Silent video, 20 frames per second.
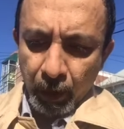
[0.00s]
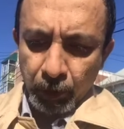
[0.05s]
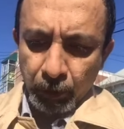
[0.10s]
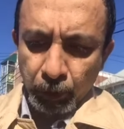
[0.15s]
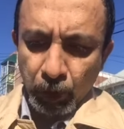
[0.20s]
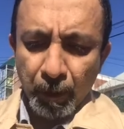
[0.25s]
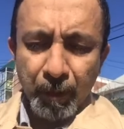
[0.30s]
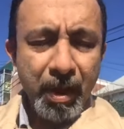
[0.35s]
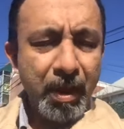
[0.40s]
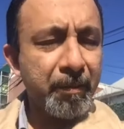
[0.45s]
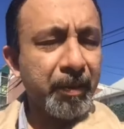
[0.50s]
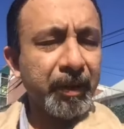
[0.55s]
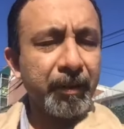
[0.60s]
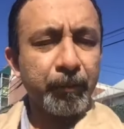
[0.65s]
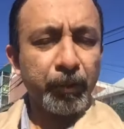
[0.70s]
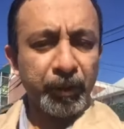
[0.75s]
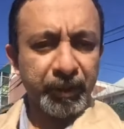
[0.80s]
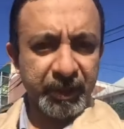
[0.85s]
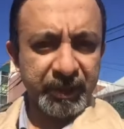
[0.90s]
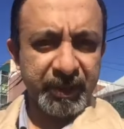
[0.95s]
সবাই আমাকে
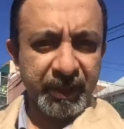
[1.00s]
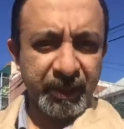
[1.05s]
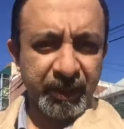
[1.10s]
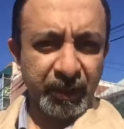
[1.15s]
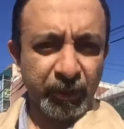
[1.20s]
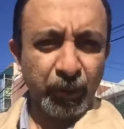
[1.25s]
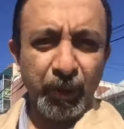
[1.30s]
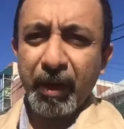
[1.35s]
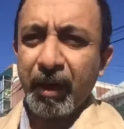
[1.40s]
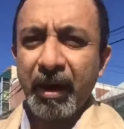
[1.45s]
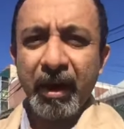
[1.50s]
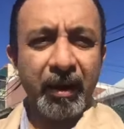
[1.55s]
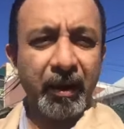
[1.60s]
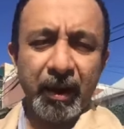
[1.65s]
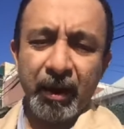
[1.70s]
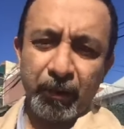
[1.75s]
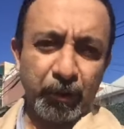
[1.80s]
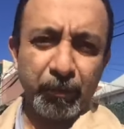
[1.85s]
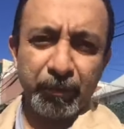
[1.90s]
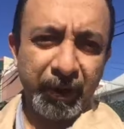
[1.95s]
বলতেছে যে তুই
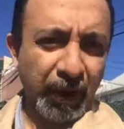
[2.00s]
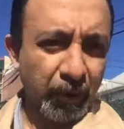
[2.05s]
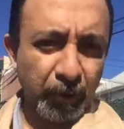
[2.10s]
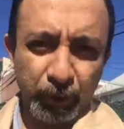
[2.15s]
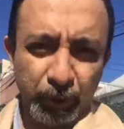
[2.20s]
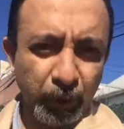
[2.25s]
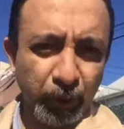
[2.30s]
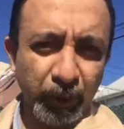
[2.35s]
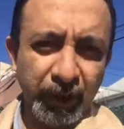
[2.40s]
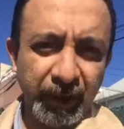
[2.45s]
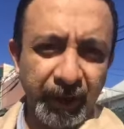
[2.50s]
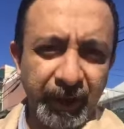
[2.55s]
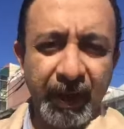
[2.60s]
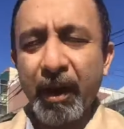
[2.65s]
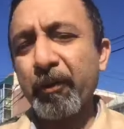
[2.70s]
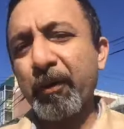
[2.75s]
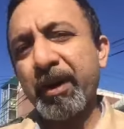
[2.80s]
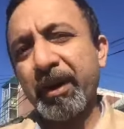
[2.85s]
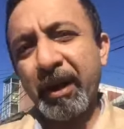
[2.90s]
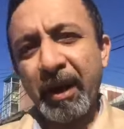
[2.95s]
এরকম কেন করলি
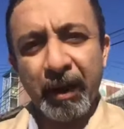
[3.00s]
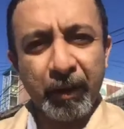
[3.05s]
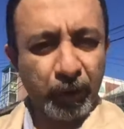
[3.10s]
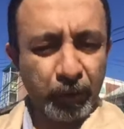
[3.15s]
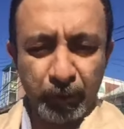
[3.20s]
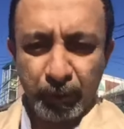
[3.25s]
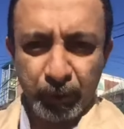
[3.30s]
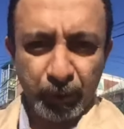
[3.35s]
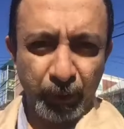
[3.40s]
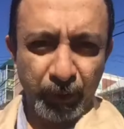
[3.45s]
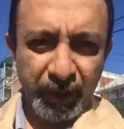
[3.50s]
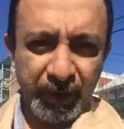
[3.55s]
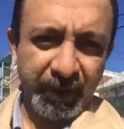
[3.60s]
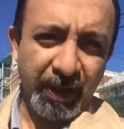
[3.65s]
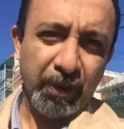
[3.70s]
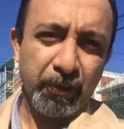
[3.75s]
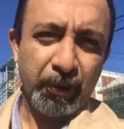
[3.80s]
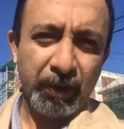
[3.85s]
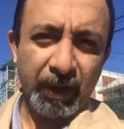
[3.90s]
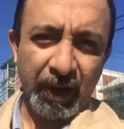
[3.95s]
কেন এটা এরকম করলি
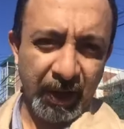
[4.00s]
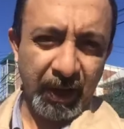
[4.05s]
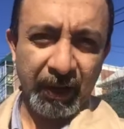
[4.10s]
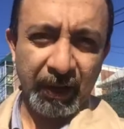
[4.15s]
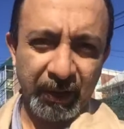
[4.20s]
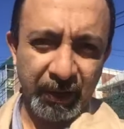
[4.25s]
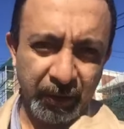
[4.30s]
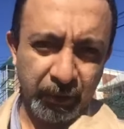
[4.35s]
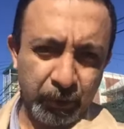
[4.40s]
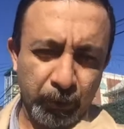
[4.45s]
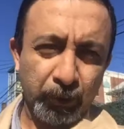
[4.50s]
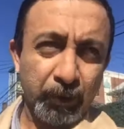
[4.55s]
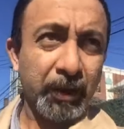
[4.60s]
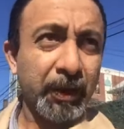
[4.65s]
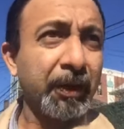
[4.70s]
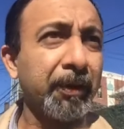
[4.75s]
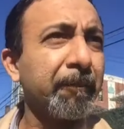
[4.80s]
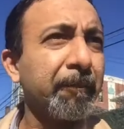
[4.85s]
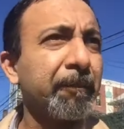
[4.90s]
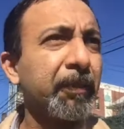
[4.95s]
কেন গালাগালি
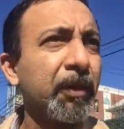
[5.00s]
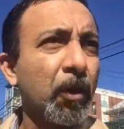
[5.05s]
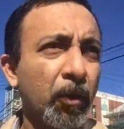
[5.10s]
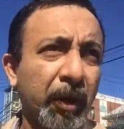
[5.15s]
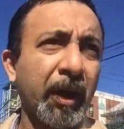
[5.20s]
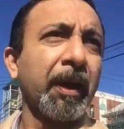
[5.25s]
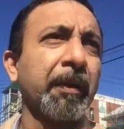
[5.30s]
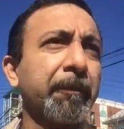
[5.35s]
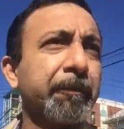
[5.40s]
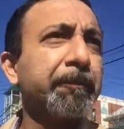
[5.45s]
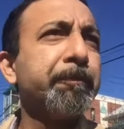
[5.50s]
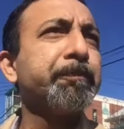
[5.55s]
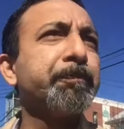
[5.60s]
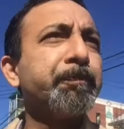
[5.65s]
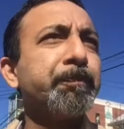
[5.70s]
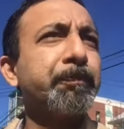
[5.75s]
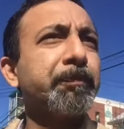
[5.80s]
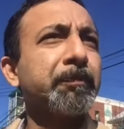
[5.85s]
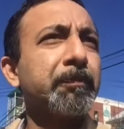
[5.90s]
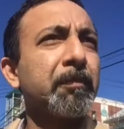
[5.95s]
করলি ওকে
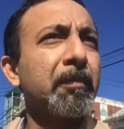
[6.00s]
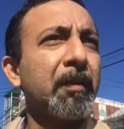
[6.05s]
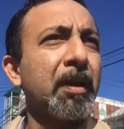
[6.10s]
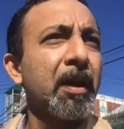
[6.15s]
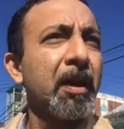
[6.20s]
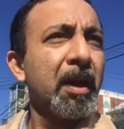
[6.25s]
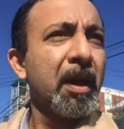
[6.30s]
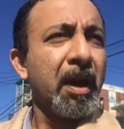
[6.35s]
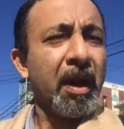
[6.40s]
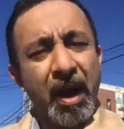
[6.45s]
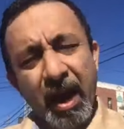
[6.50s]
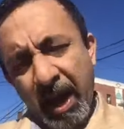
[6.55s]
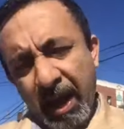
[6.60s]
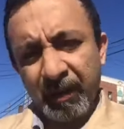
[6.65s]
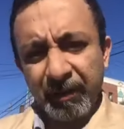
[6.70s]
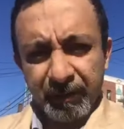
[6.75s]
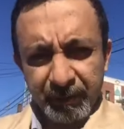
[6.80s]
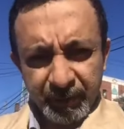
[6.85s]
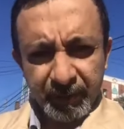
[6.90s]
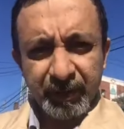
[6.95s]
হ্যাঁ
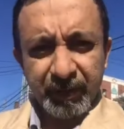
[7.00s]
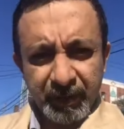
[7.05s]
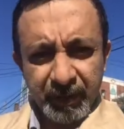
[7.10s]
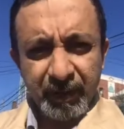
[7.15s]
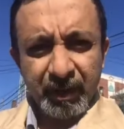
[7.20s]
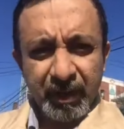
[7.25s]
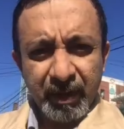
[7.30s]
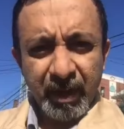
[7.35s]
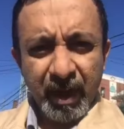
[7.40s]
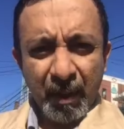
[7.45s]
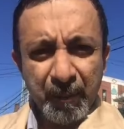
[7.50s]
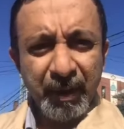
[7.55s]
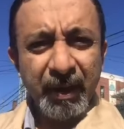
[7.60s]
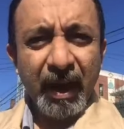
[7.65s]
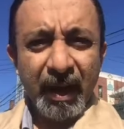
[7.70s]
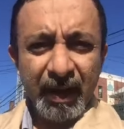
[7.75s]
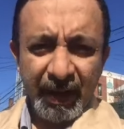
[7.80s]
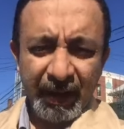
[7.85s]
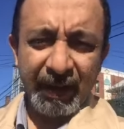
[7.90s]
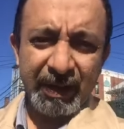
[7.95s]
আমি
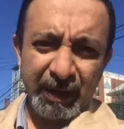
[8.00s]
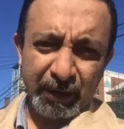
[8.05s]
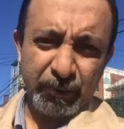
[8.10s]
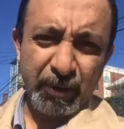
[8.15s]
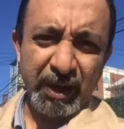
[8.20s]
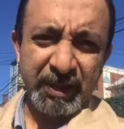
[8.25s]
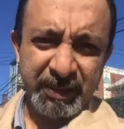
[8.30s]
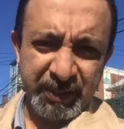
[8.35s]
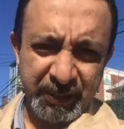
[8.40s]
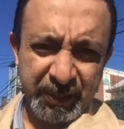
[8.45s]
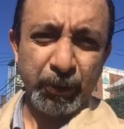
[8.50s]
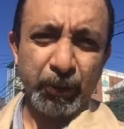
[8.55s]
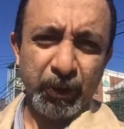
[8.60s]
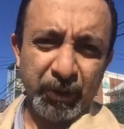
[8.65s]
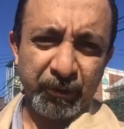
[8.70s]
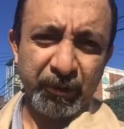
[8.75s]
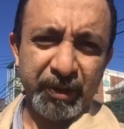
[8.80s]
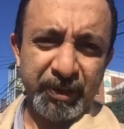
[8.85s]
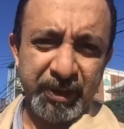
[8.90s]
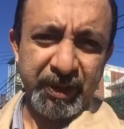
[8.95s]
গালাগালি একটু এক্সেসি
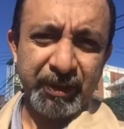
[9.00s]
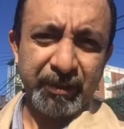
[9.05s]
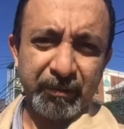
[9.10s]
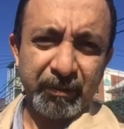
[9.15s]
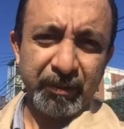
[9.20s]
করে ফেলছি